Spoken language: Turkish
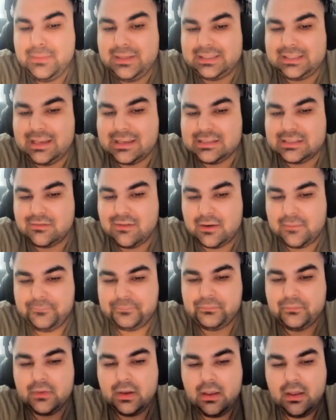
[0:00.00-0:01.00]
bir tanesi var.
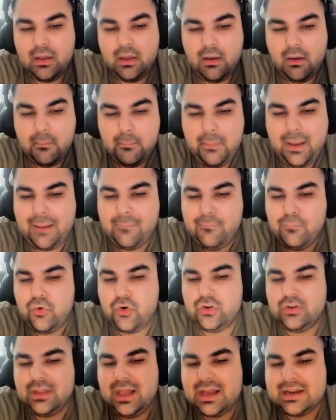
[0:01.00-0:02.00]
Ben bu
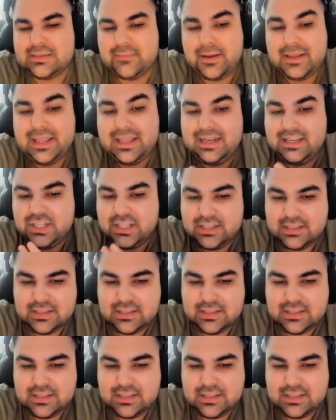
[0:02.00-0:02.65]
oyunun her zaman geleceğine